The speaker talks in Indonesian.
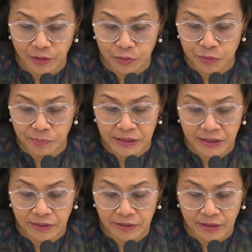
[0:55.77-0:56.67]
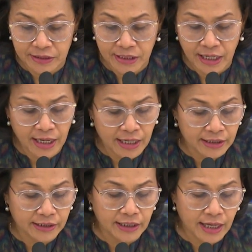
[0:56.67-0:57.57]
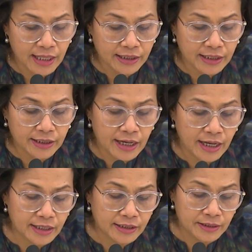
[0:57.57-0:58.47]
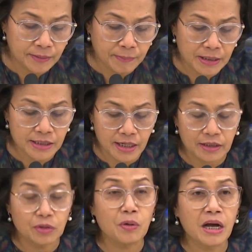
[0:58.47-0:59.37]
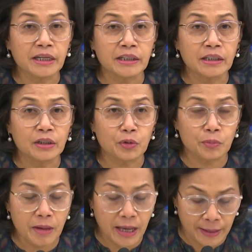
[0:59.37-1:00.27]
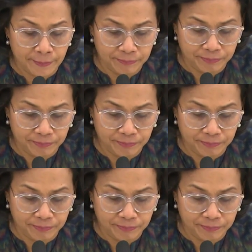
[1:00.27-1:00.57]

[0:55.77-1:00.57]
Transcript: terus terjaga di tengah tantangan pasar keuangan global.